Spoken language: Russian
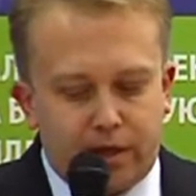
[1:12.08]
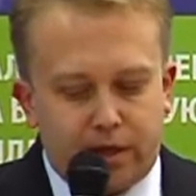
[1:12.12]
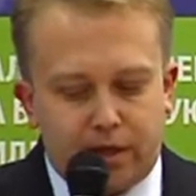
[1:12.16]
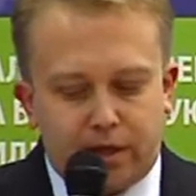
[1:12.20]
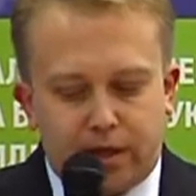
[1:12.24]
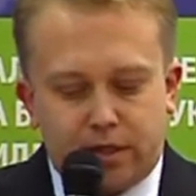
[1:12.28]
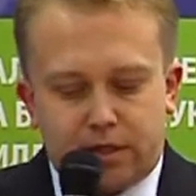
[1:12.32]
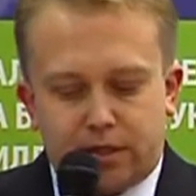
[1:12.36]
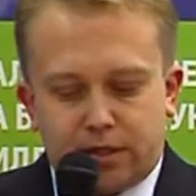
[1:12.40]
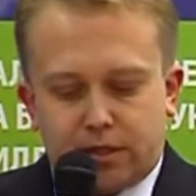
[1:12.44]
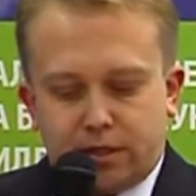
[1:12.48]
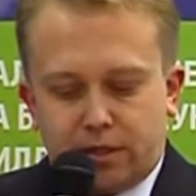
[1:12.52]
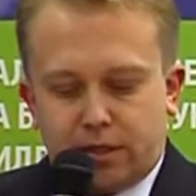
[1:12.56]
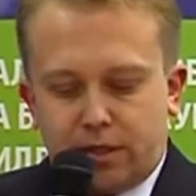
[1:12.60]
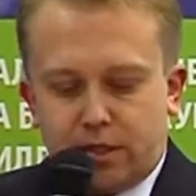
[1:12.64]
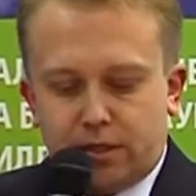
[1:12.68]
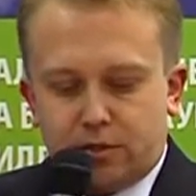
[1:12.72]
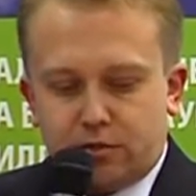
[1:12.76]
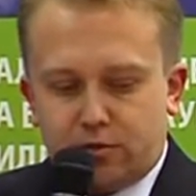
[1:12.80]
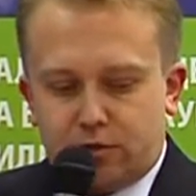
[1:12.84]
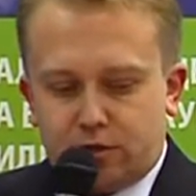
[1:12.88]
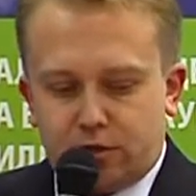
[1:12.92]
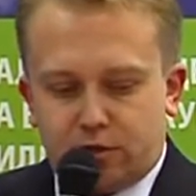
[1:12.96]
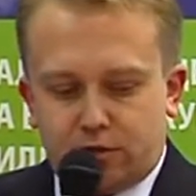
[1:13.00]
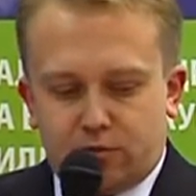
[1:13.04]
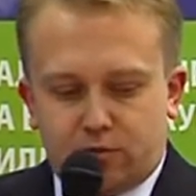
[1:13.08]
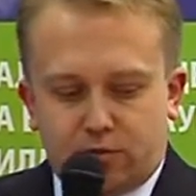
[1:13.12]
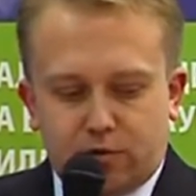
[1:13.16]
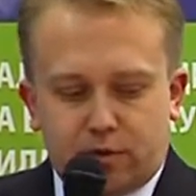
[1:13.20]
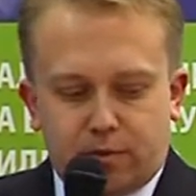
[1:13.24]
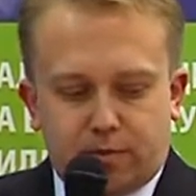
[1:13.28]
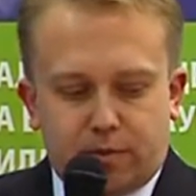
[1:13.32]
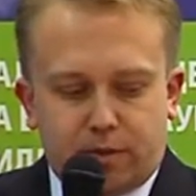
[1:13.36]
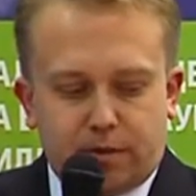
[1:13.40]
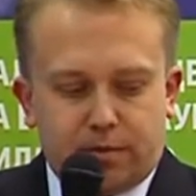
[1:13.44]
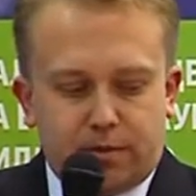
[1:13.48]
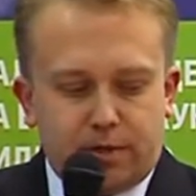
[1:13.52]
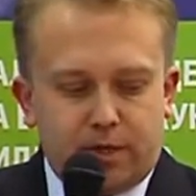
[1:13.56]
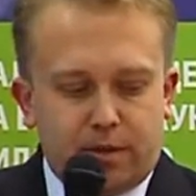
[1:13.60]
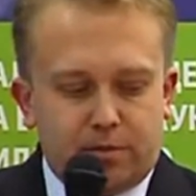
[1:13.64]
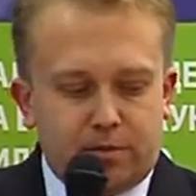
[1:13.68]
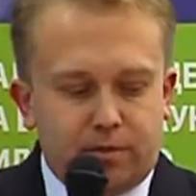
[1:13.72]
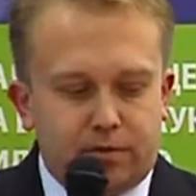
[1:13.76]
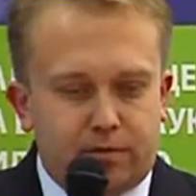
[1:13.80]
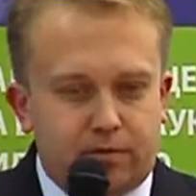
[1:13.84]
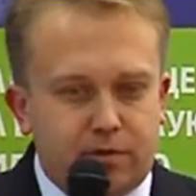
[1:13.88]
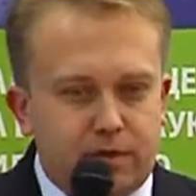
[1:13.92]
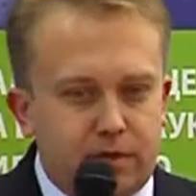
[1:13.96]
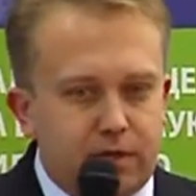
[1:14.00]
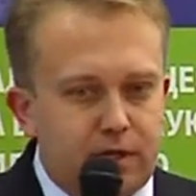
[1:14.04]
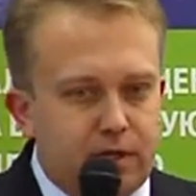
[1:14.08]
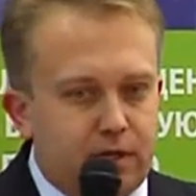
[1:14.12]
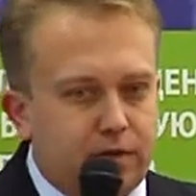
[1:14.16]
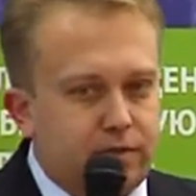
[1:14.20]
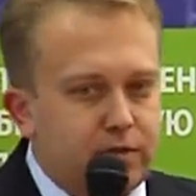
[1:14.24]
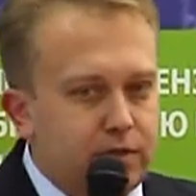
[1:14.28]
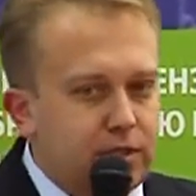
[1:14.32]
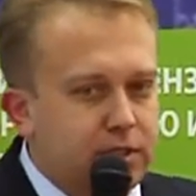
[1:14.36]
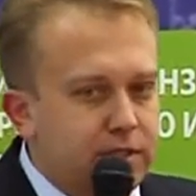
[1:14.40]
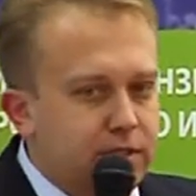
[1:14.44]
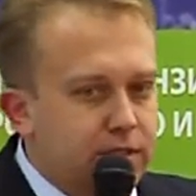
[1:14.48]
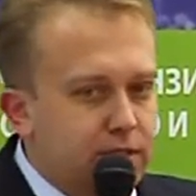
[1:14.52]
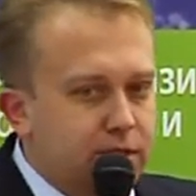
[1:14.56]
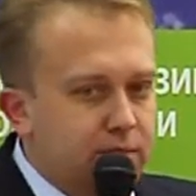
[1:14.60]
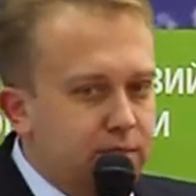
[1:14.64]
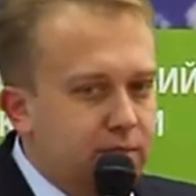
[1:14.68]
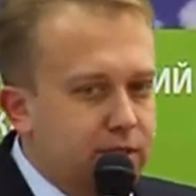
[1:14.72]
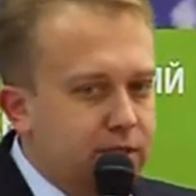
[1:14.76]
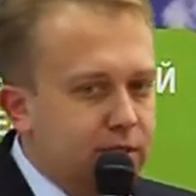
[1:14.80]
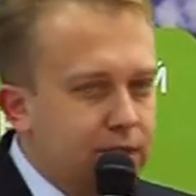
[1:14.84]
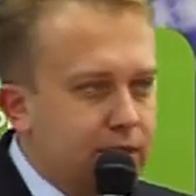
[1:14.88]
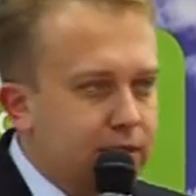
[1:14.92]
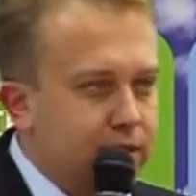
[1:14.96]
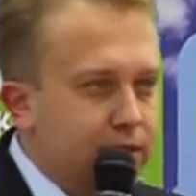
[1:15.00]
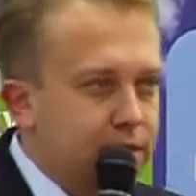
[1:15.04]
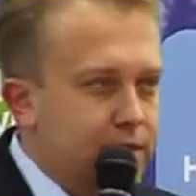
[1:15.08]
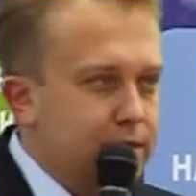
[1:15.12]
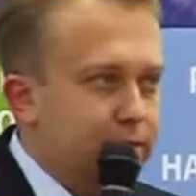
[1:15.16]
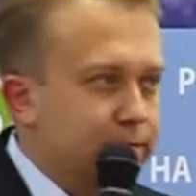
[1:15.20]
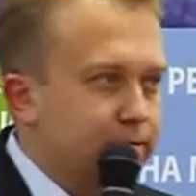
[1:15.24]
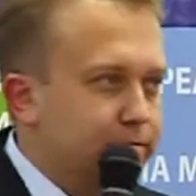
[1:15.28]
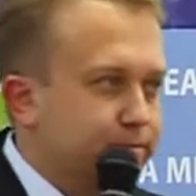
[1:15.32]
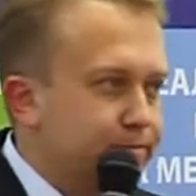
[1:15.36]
Значит, какие существуют проблемы в графическом анализе?